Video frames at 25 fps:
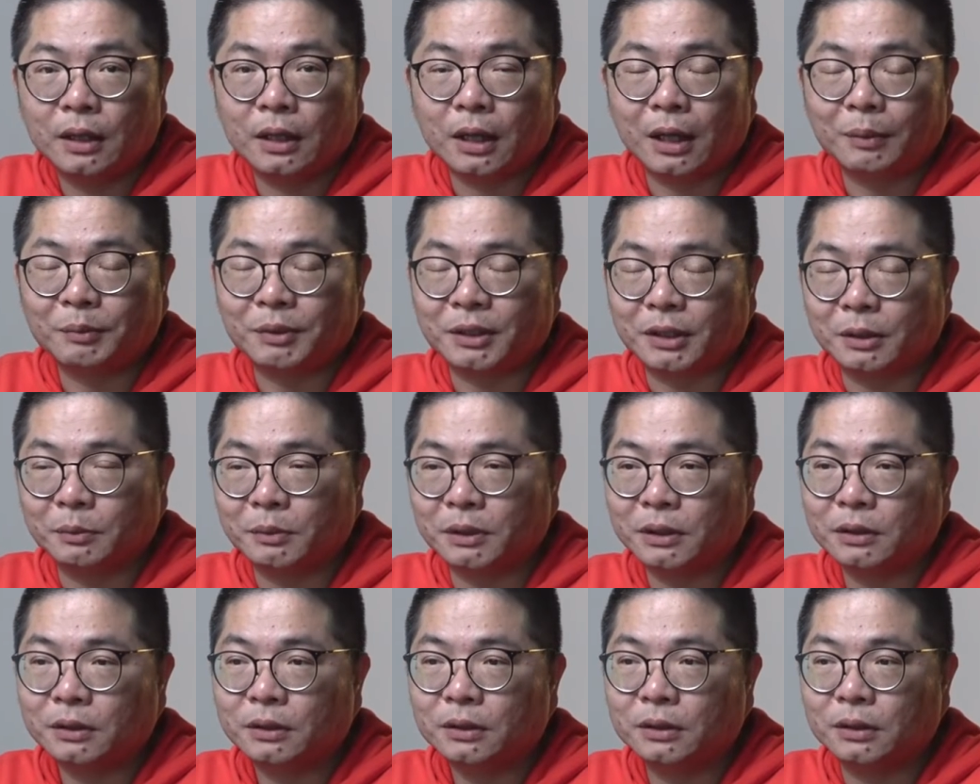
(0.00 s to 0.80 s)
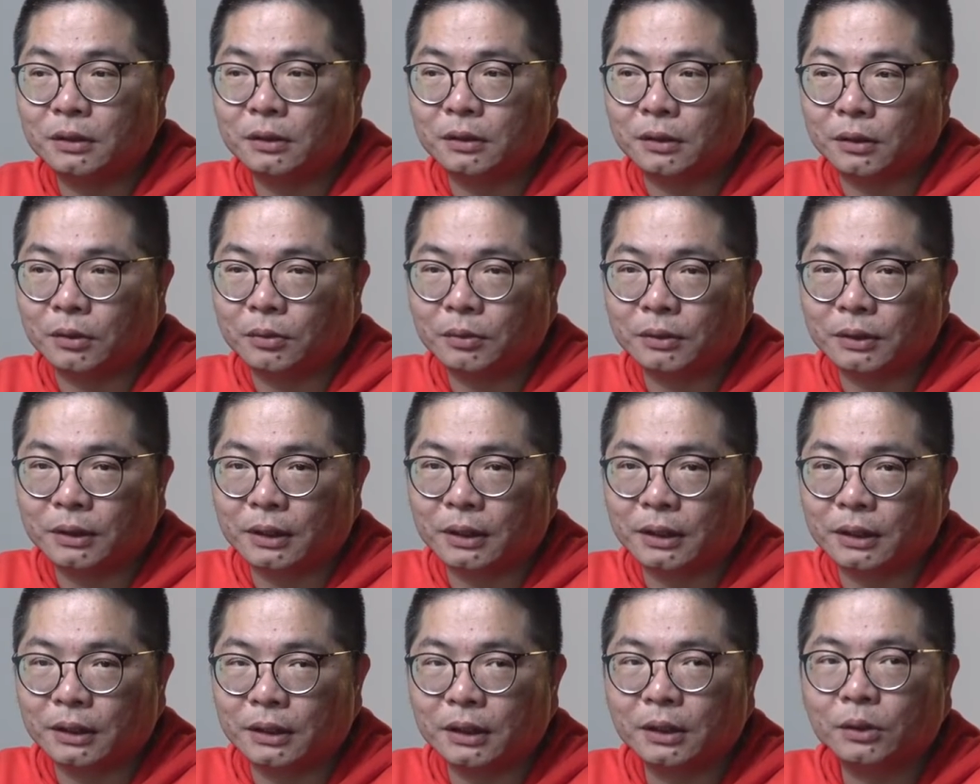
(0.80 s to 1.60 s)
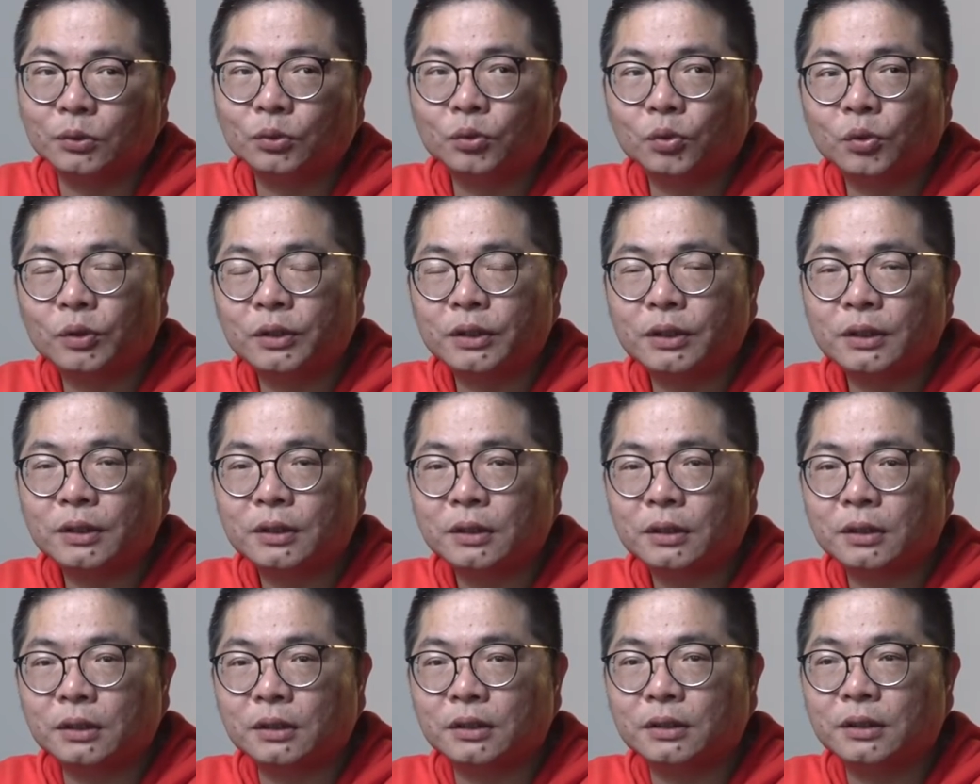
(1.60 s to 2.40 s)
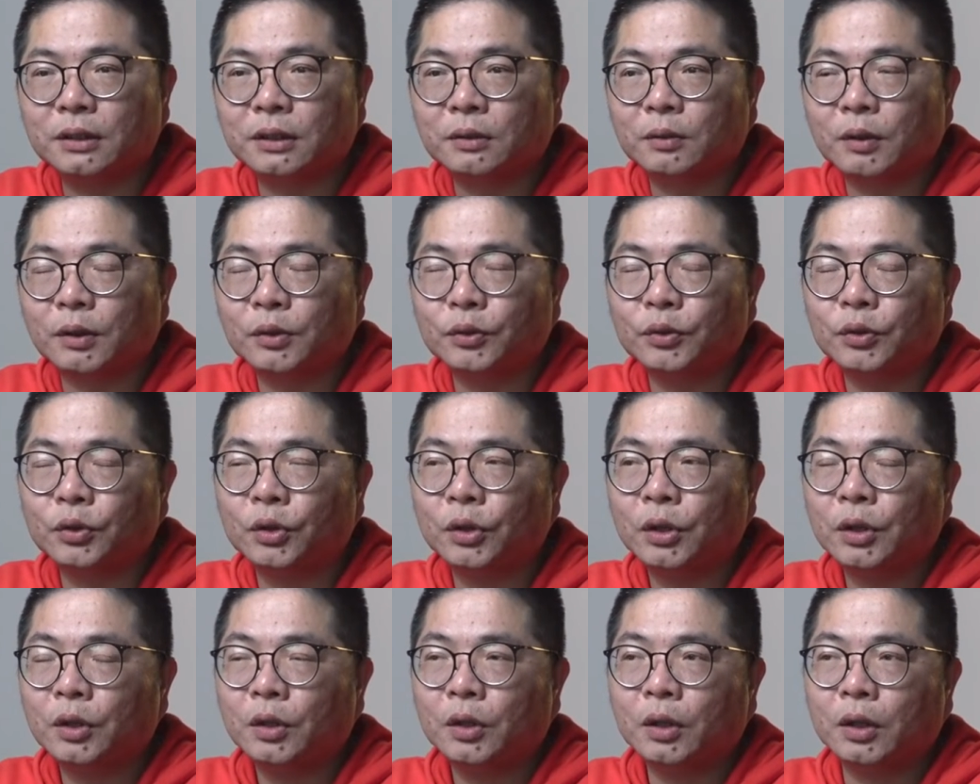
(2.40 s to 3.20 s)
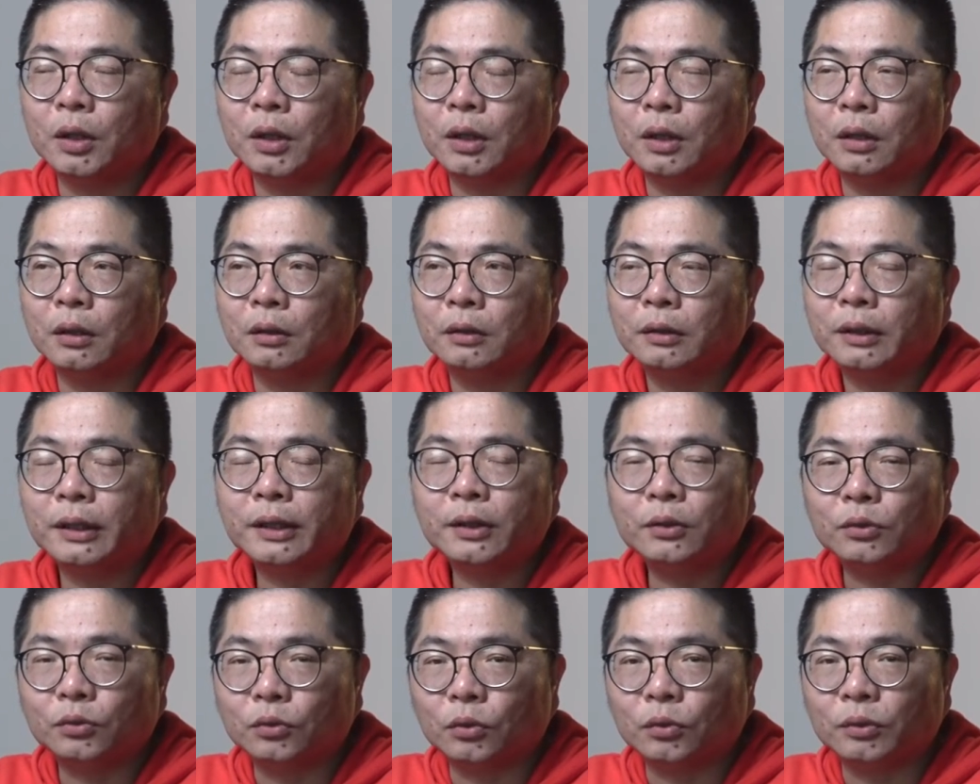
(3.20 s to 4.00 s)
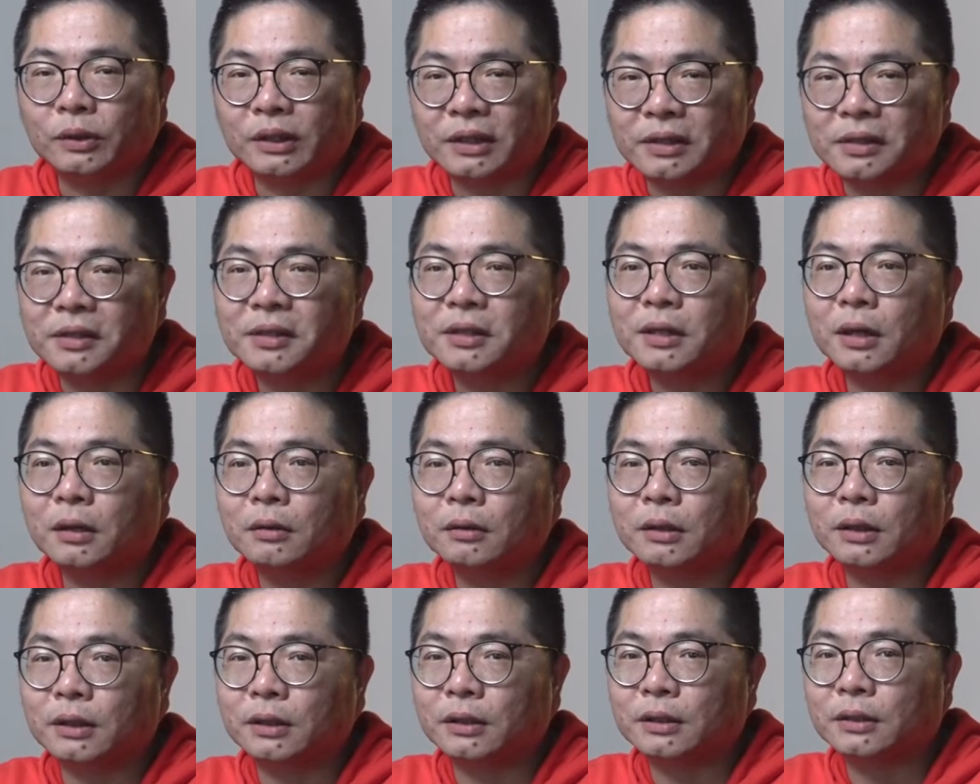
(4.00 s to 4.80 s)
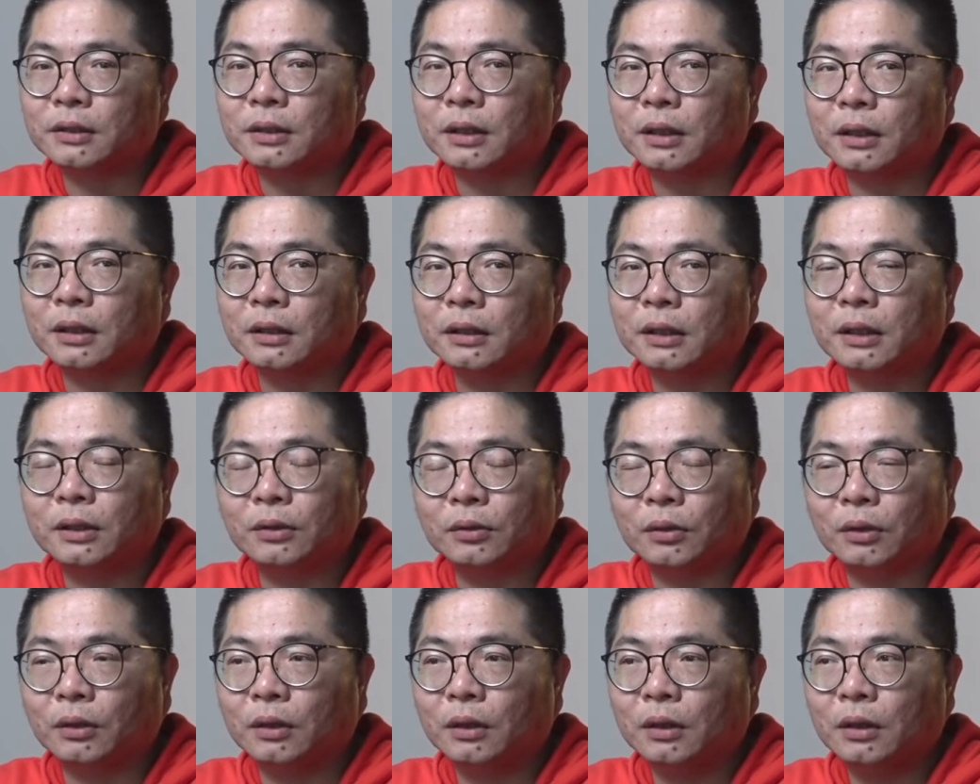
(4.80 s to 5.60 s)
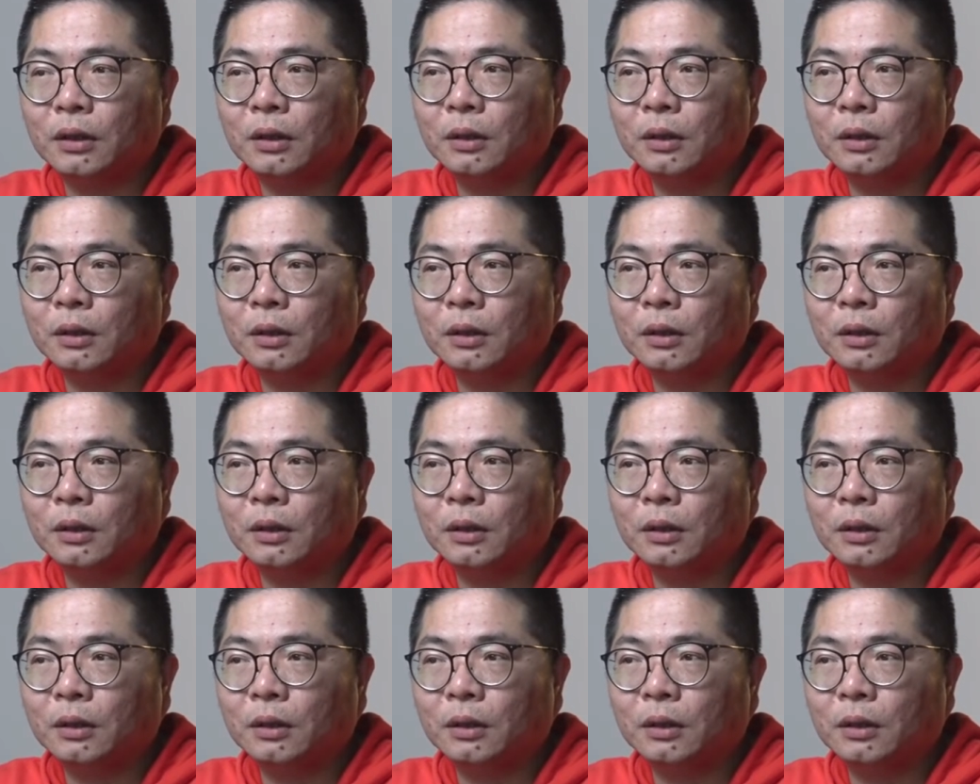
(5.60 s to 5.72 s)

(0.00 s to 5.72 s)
阿米，能不能以后可以更多一一些关于啊内容营销的一些内容？